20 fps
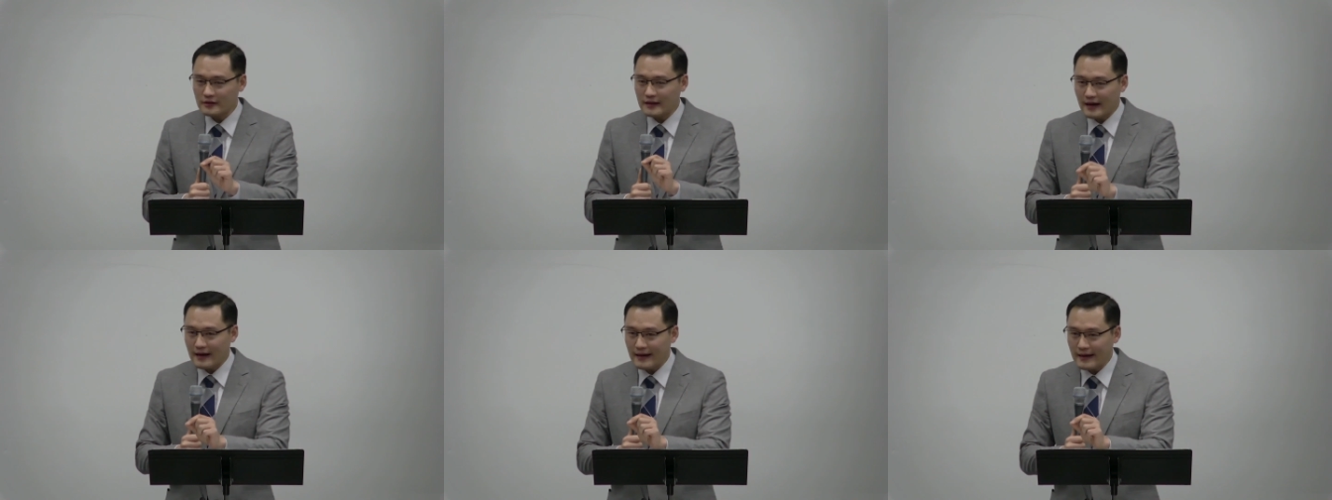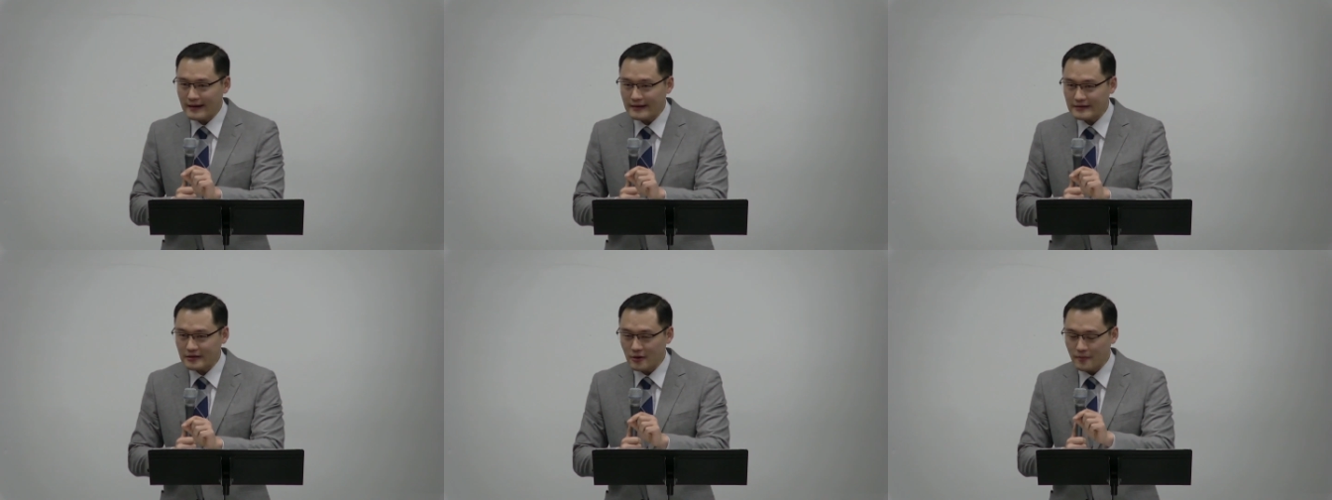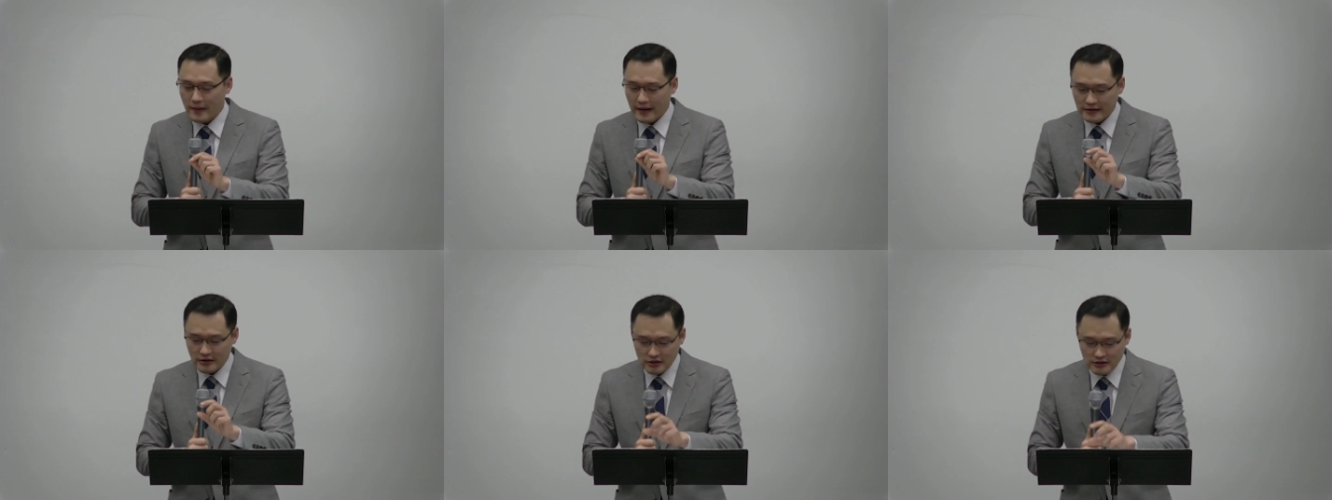땅에서
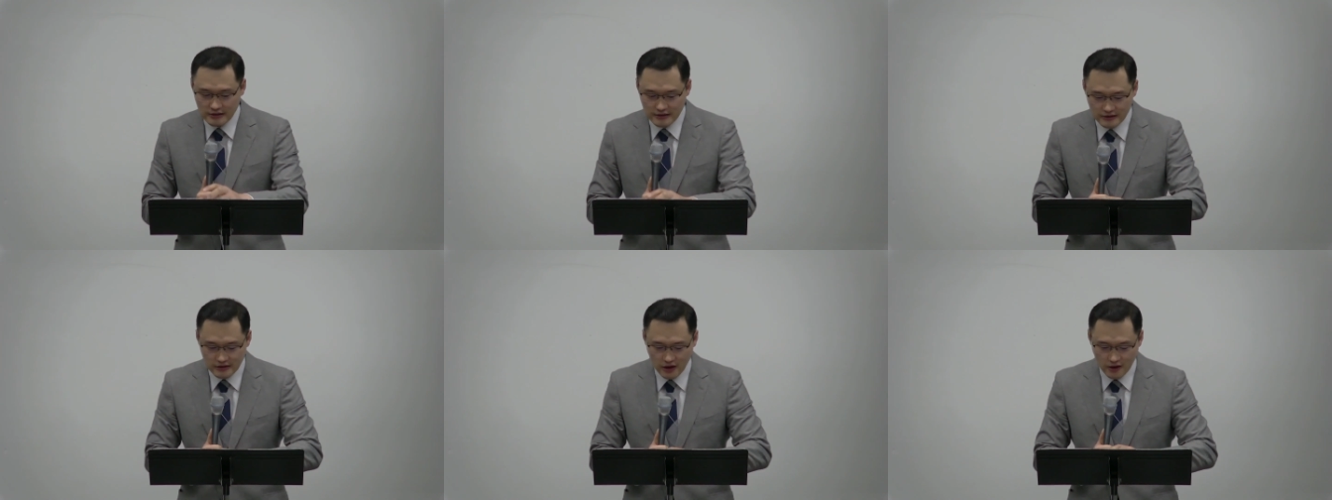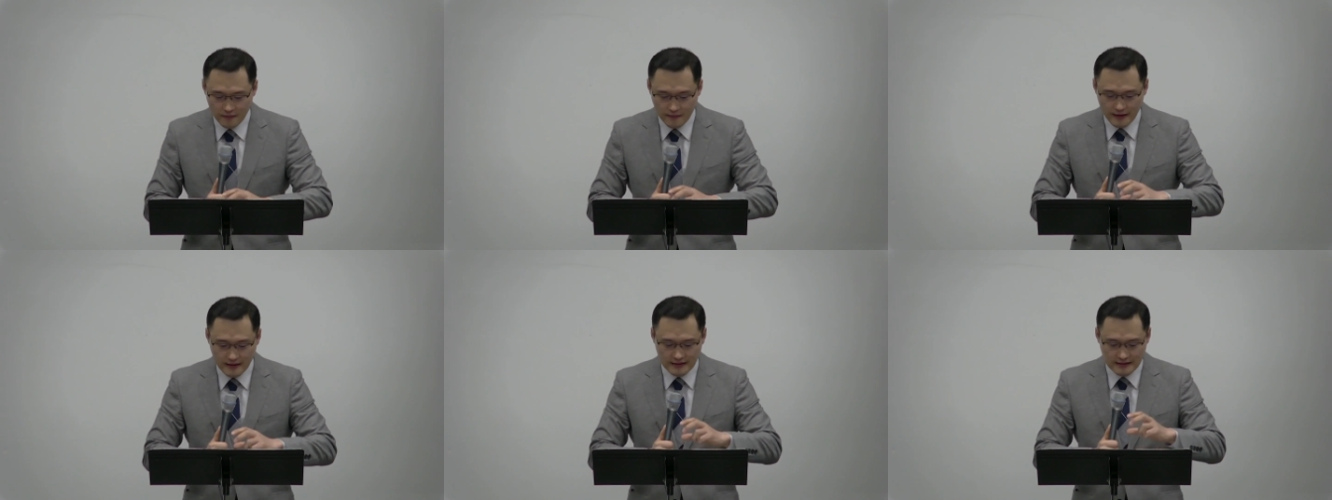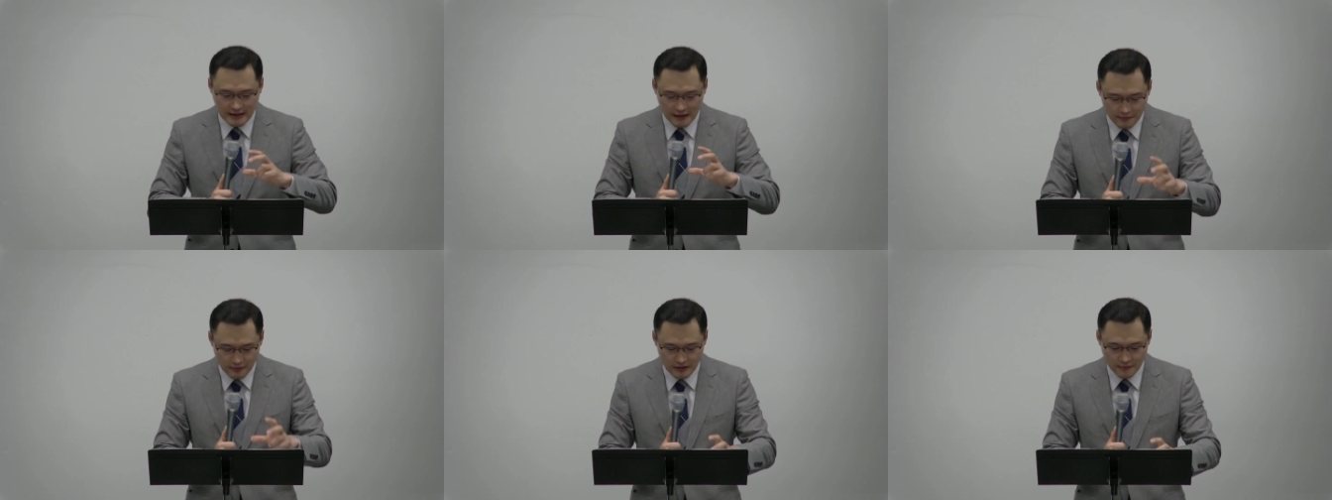맺어지는 열매를
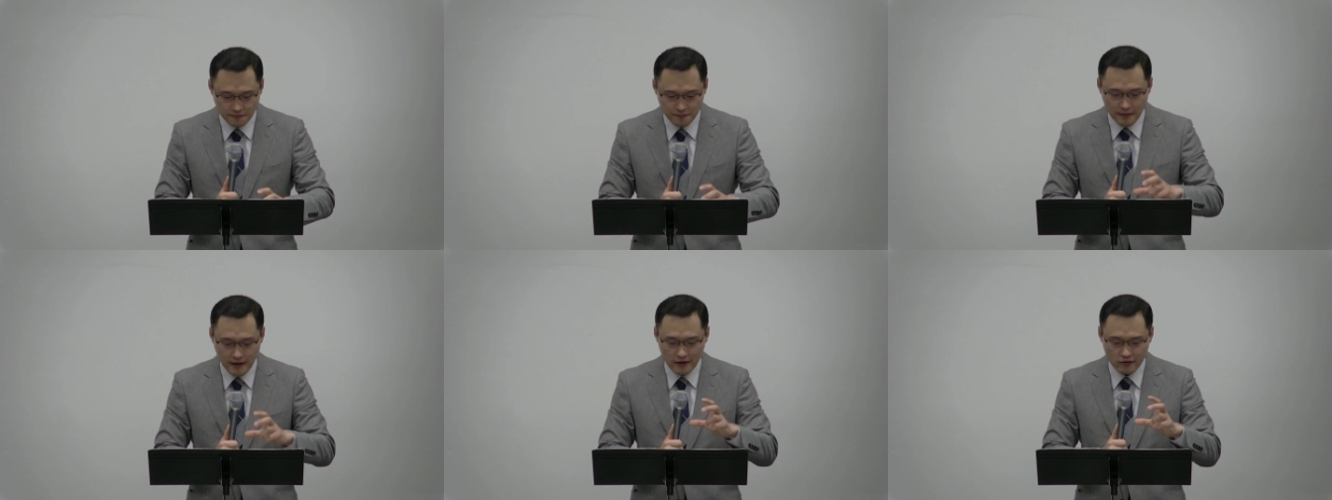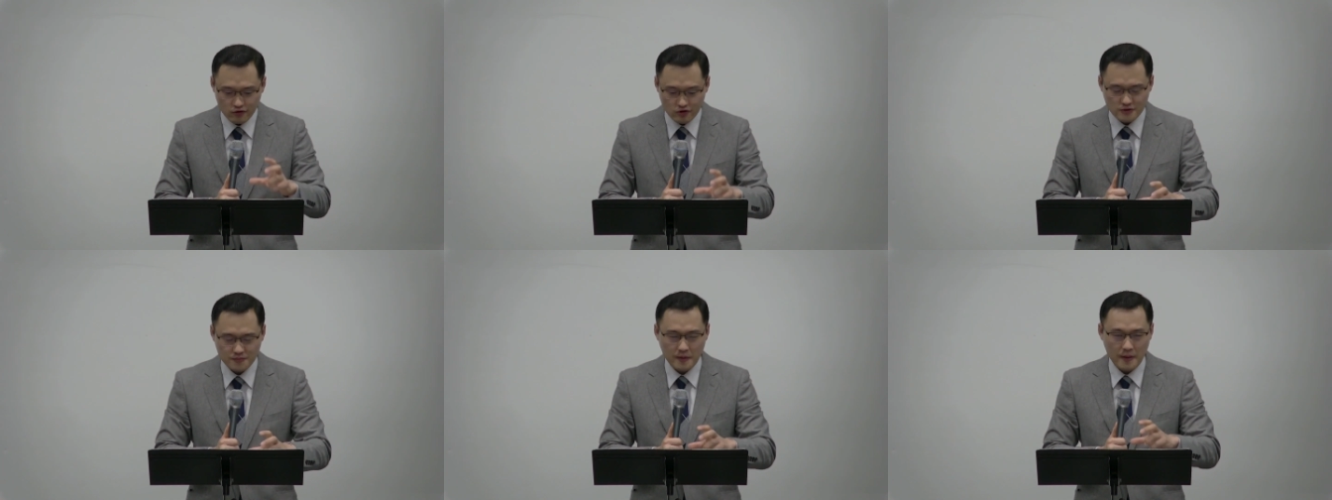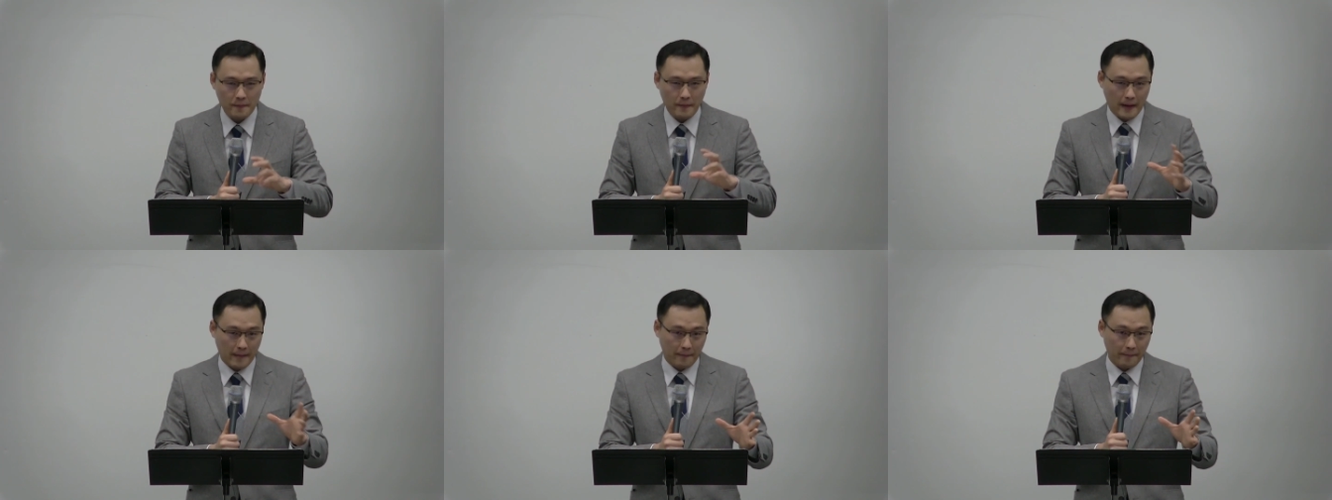30배,
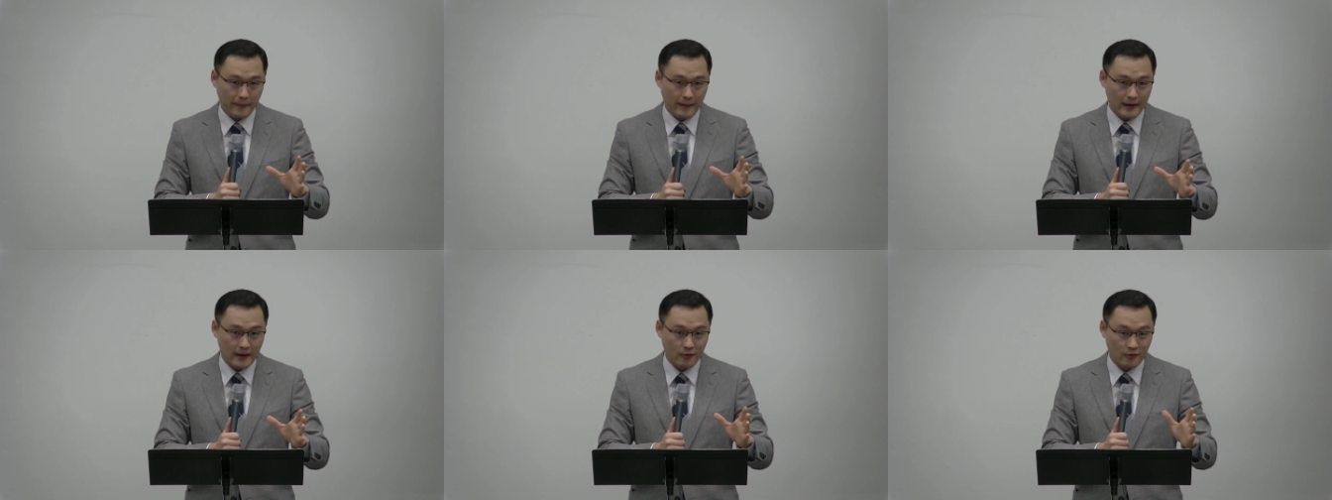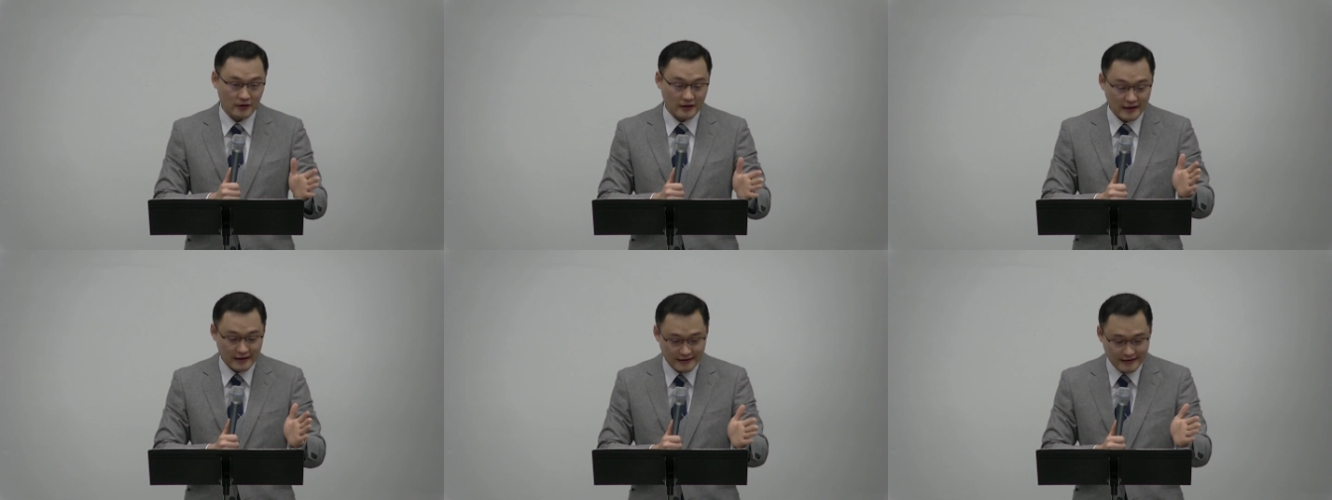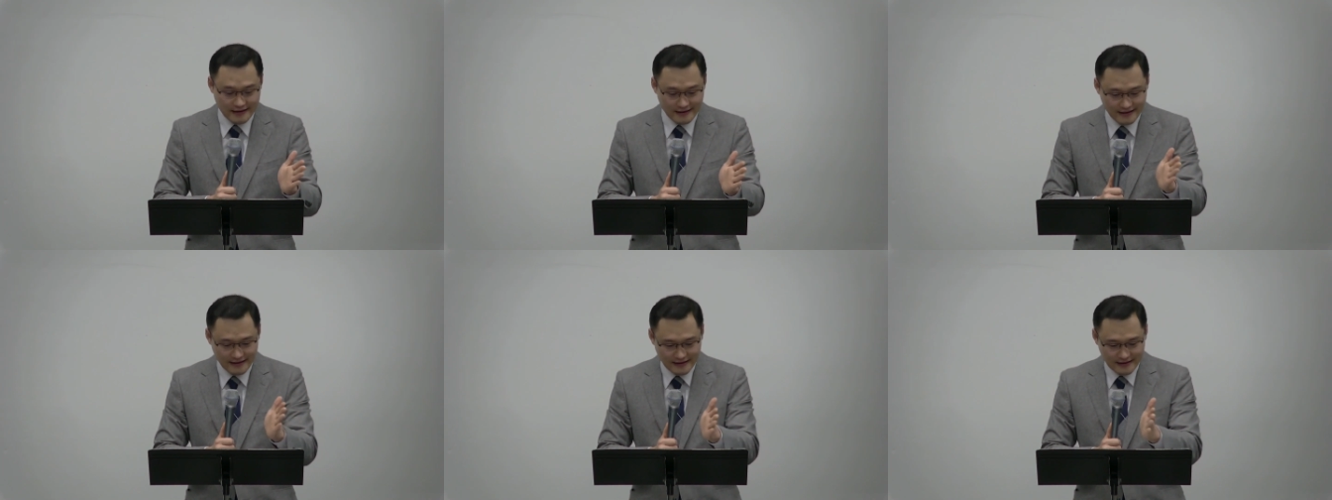60배, 100배라고 이렇게,
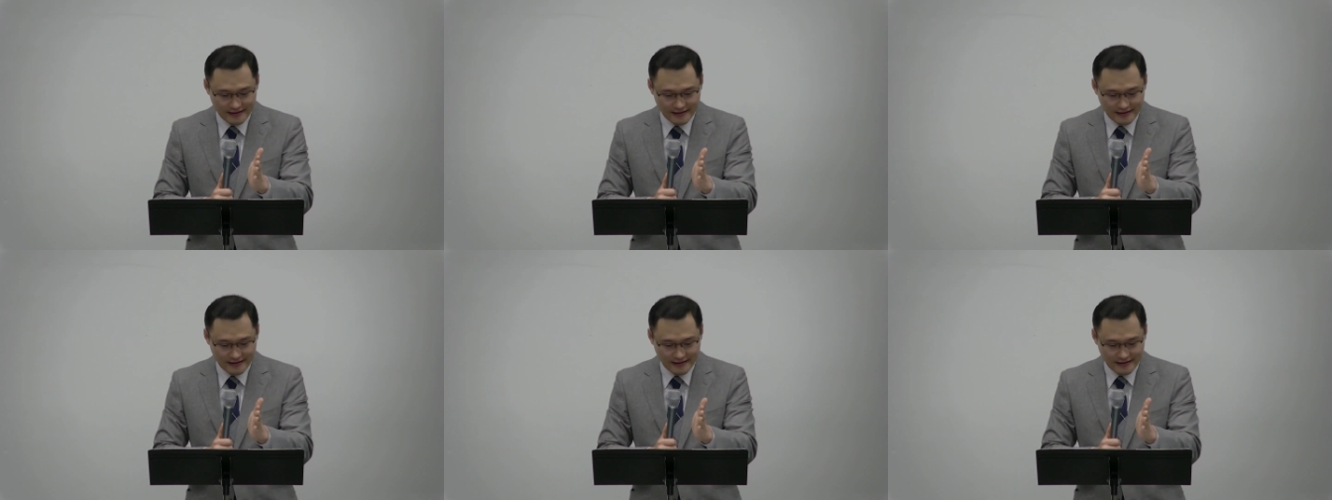이렇게